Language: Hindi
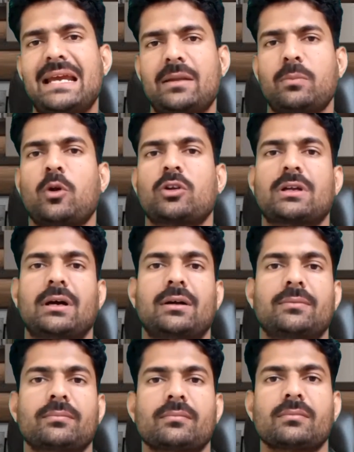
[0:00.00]
चैटबोर्ड का
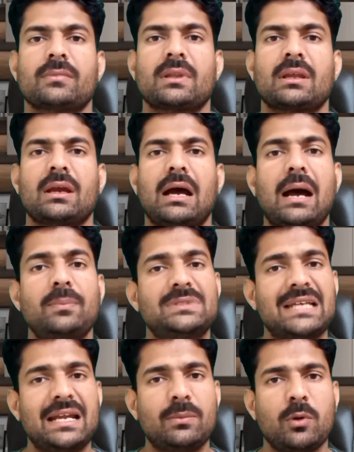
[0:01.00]
आप
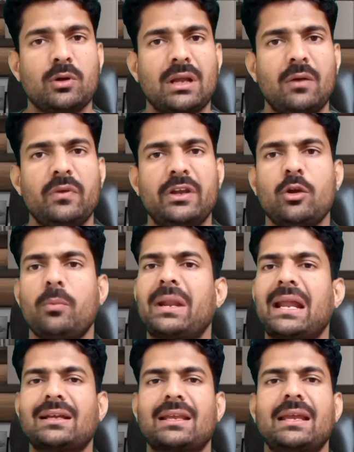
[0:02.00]
चैटबोर्ड का वीडियो
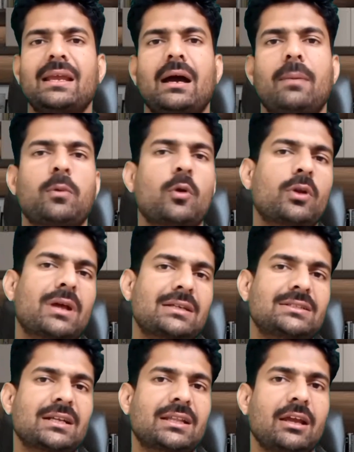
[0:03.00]
बना के अपलोड
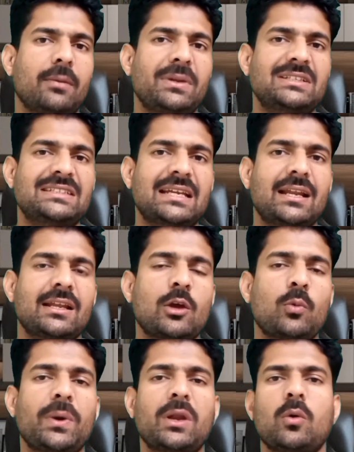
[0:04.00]
कर सकते हैं अपने चैनल के
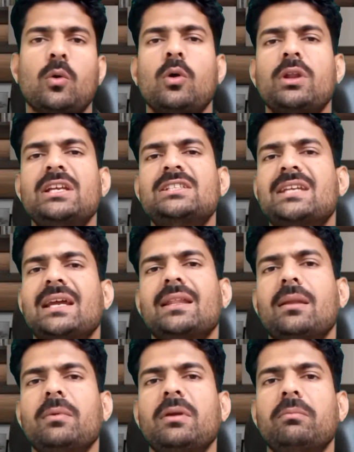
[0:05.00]
ऊपर और इसके
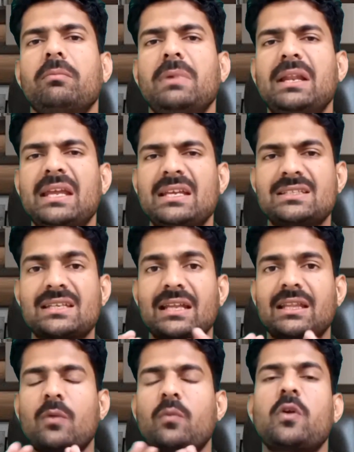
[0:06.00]
अंदर भी मिलियंस के
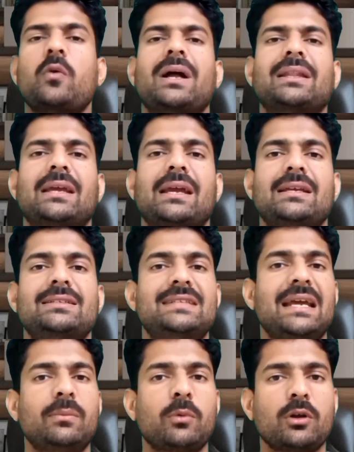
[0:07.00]
अंदर व्यू आते हैं
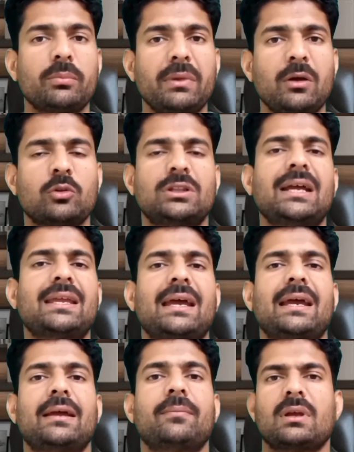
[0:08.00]
चैटबोर्ड में होता
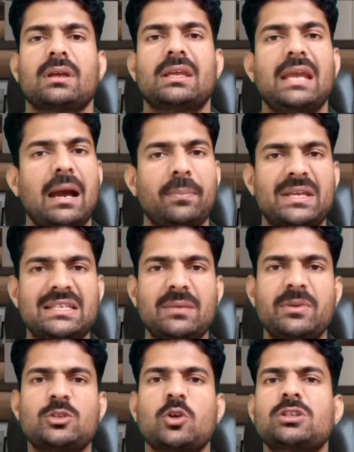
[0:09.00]
क्या है कि आप किसी
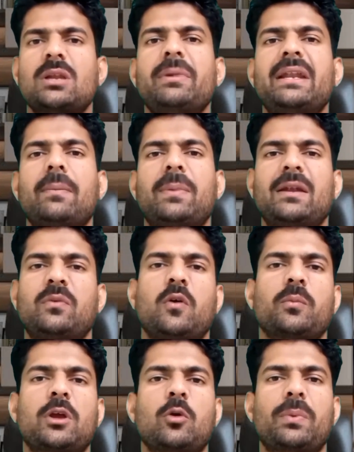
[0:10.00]
भी सोशल मीडिया
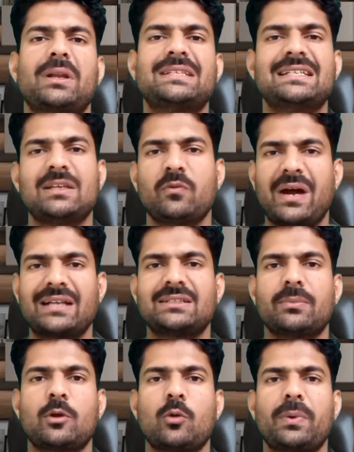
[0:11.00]
प्लेटफॉर्म के ऊपर जैसे
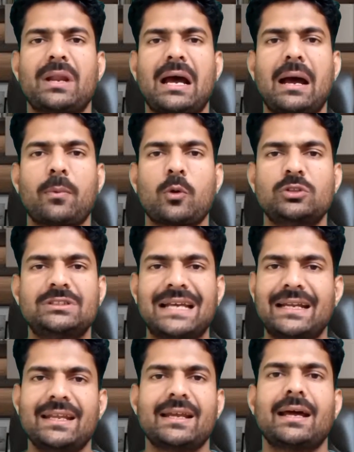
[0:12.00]
व्हाट्सएप के ऊपर आप कुछ
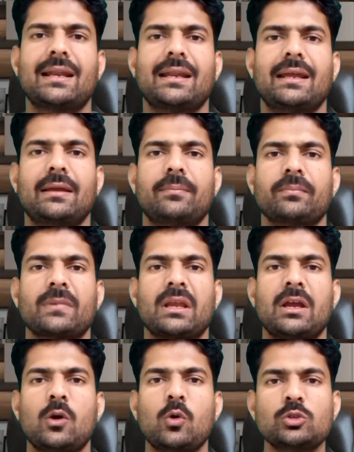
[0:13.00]
चैटिंग कर रहे हैं
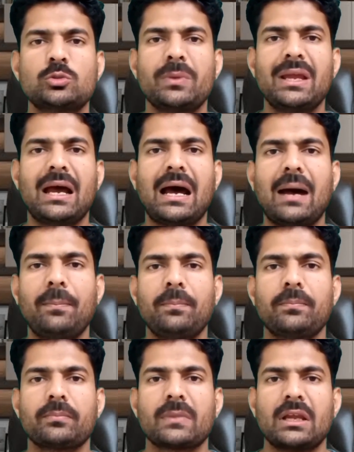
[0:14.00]
उसमें आप
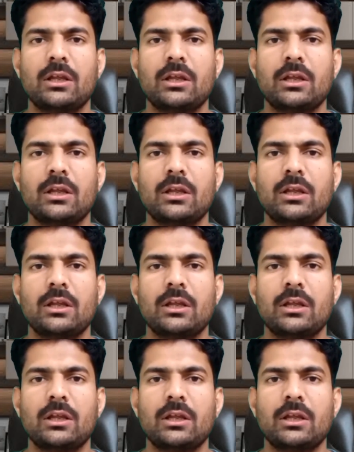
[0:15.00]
